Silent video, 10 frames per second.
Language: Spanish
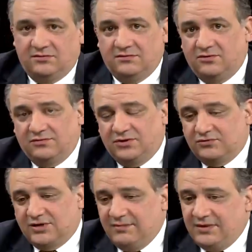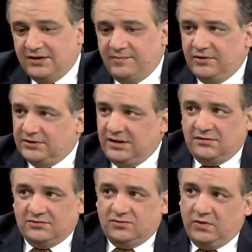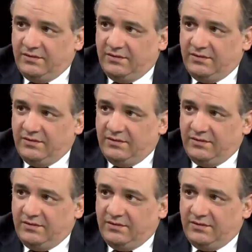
son totalmente explotados,